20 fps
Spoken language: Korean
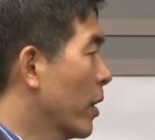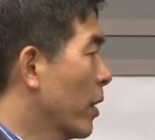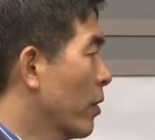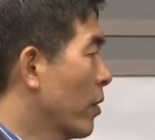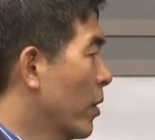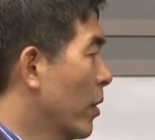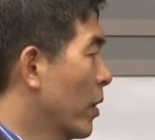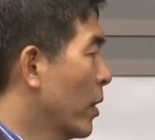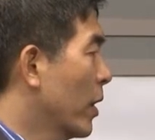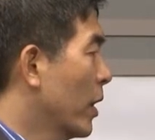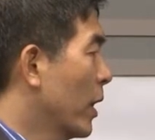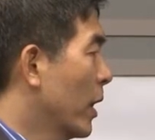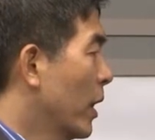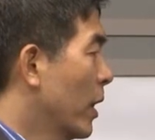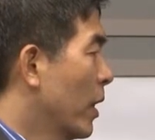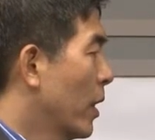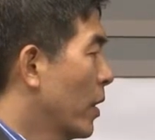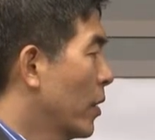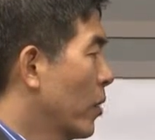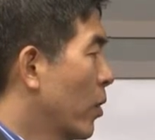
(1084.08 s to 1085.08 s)
해서
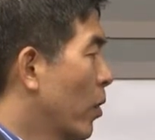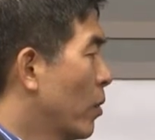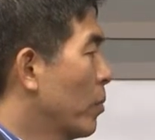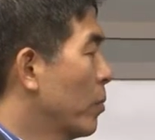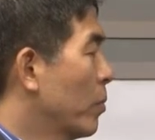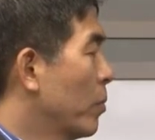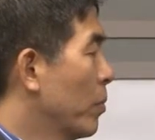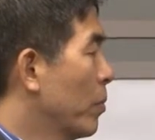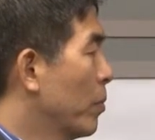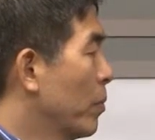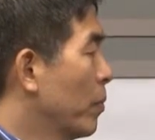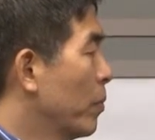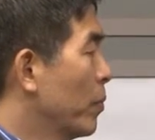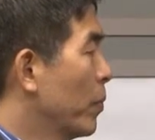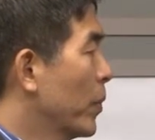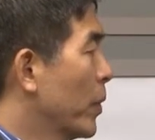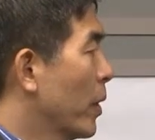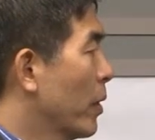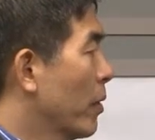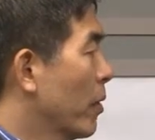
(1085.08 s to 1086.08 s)

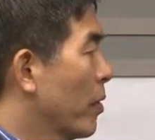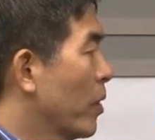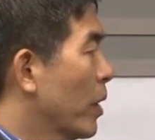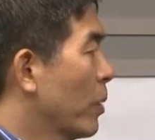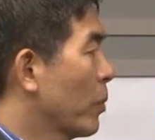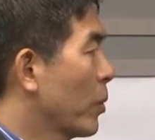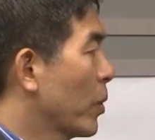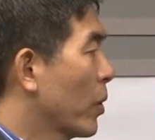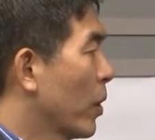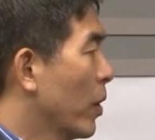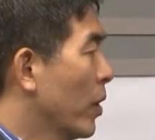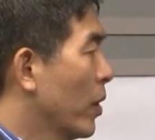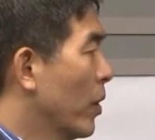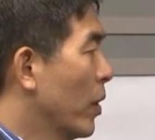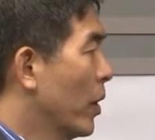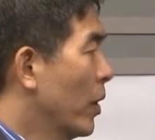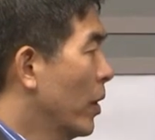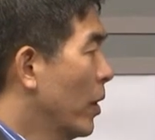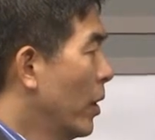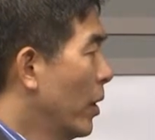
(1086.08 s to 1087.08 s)
처음 이제 쓸 때부터
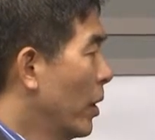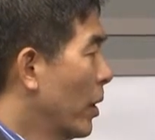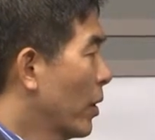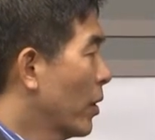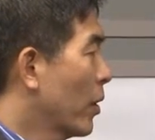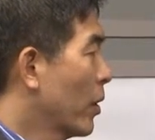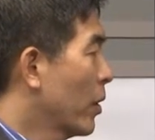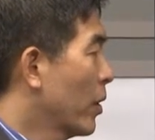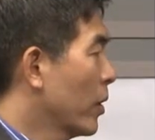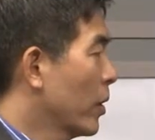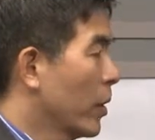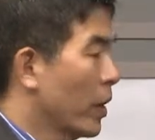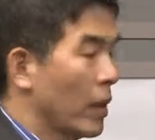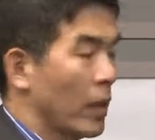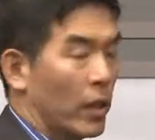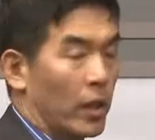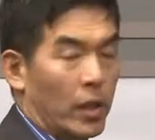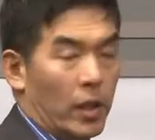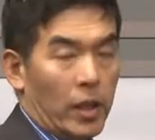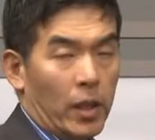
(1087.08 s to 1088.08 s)
이거를
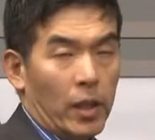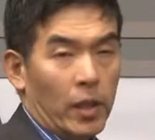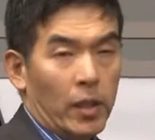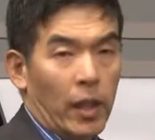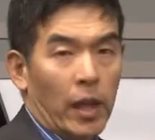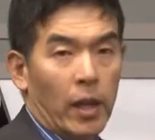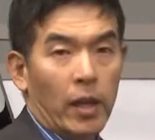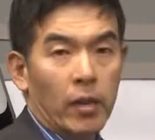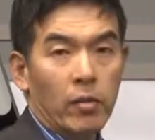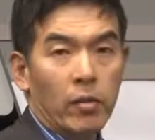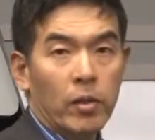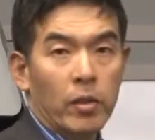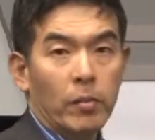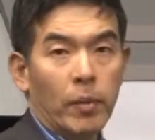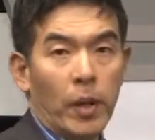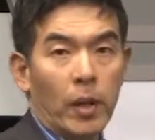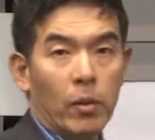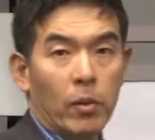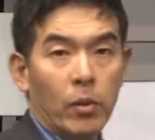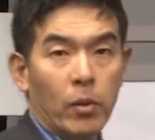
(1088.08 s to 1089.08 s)
그냥 대강 쓰지
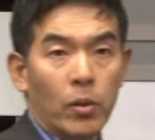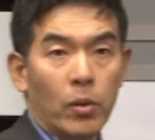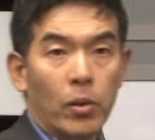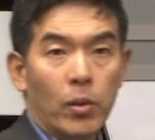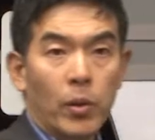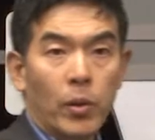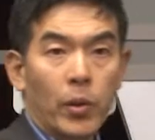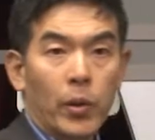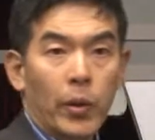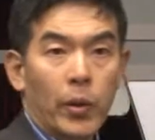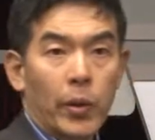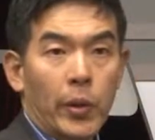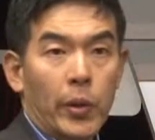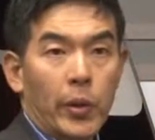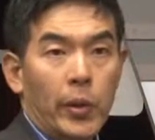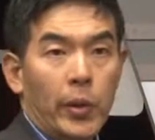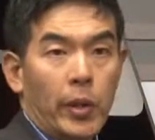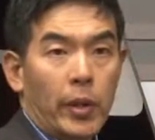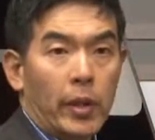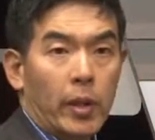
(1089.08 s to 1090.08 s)
말고
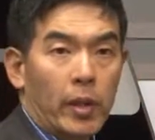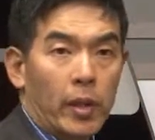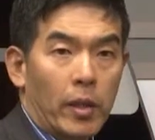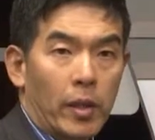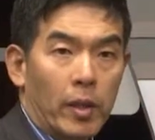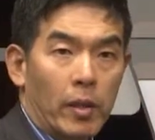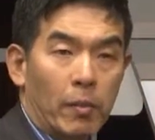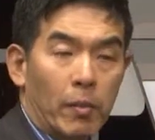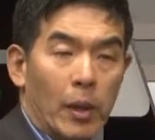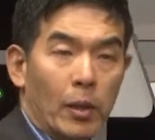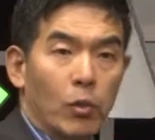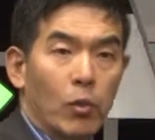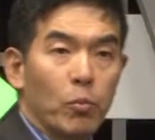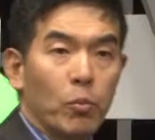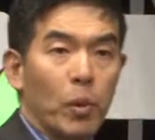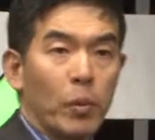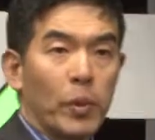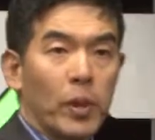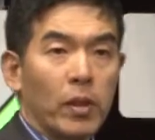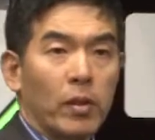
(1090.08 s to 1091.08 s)
이
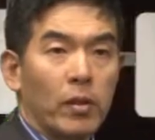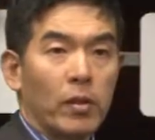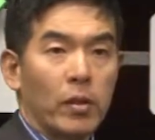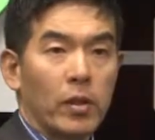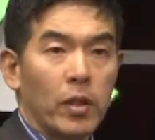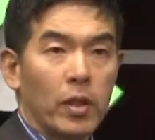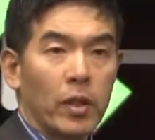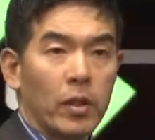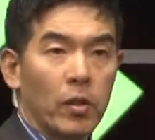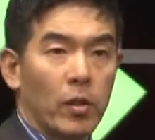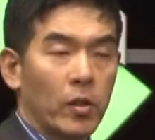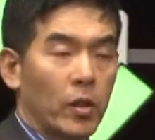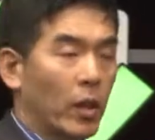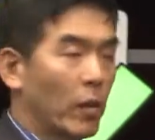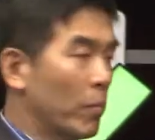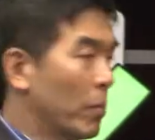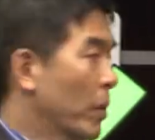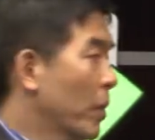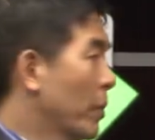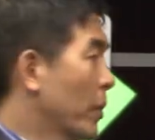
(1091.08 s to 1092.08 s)
맞춤법이라든지
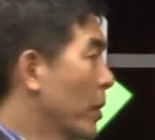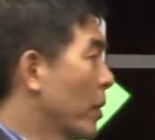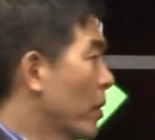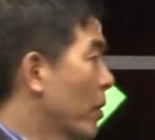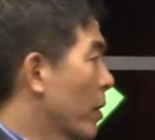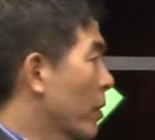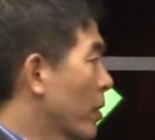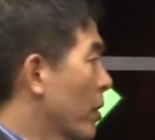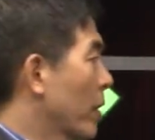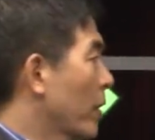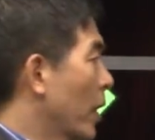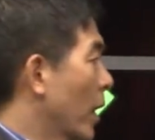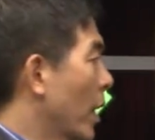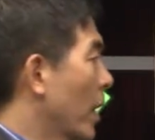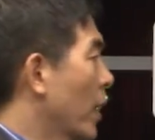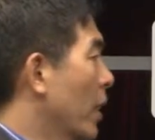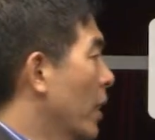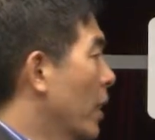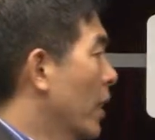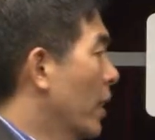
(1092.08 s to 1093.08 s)
철자법 이런 것들을
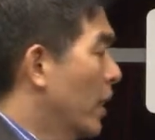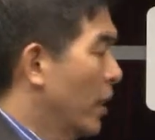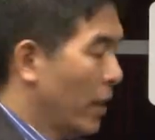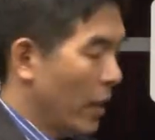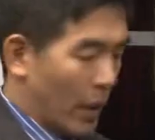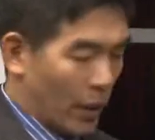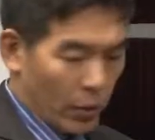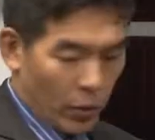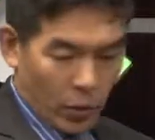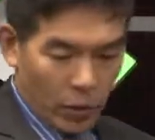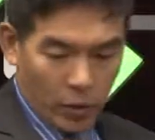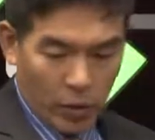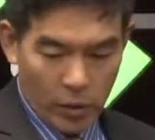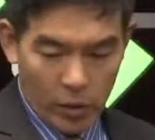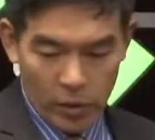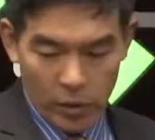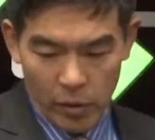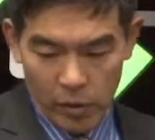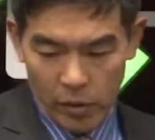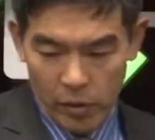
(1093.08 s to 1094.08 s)
다
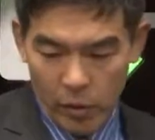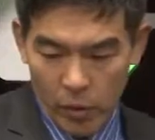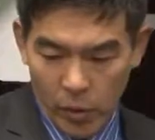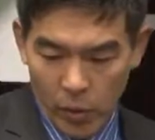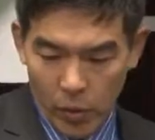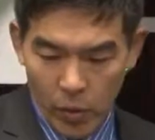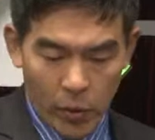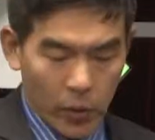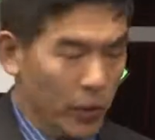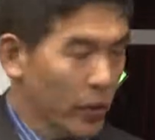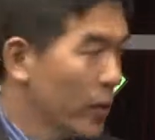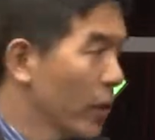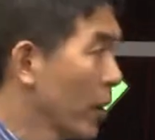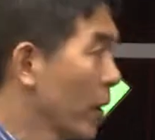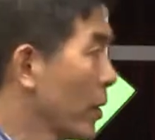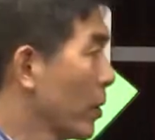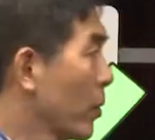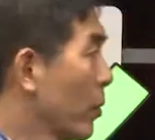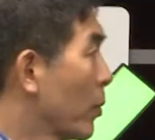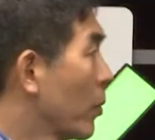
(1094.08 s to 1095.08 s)
갖춰서 쓰도록
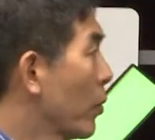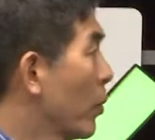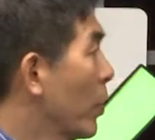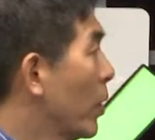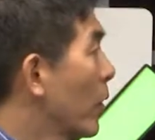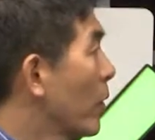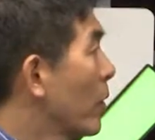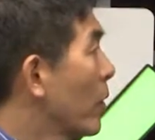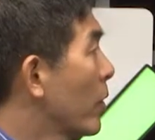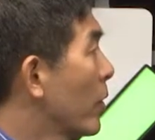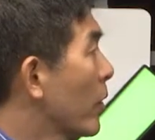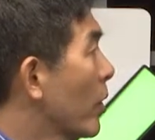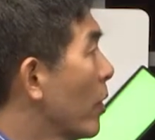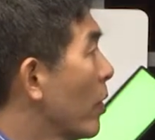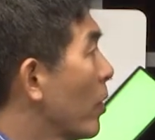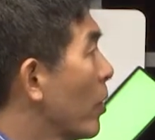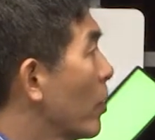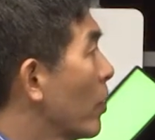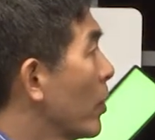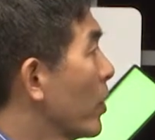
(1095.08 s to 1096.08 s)
이제 좀 훈련을
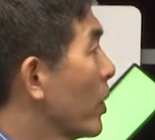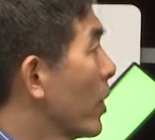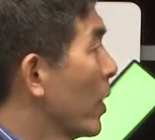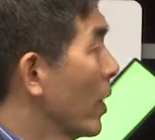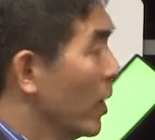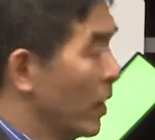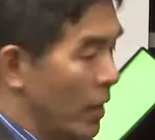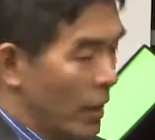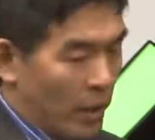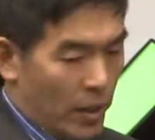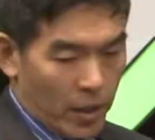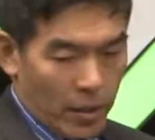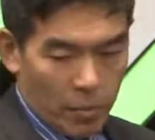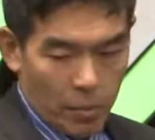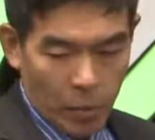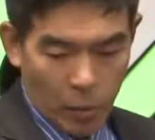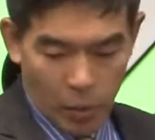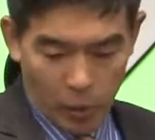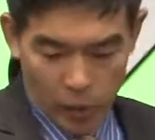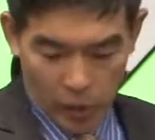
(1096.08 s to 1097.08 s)
시키려고 이제
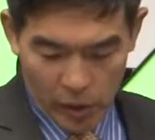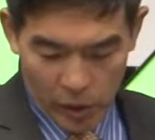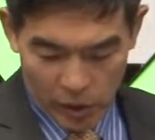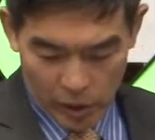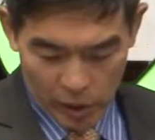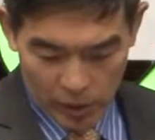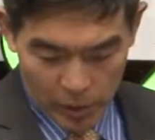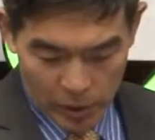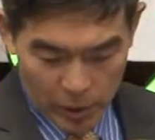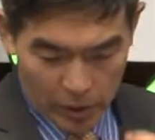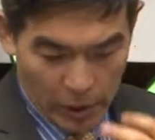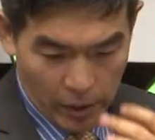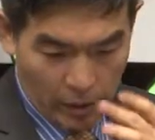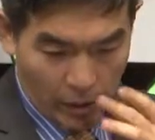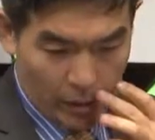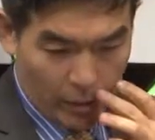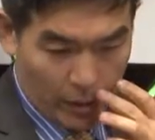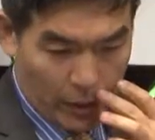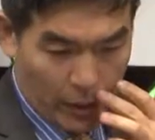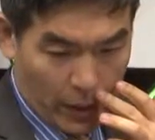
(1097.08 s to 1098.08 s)
보고서 채점을
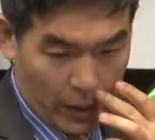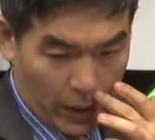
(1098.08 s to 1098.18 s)
했습니다.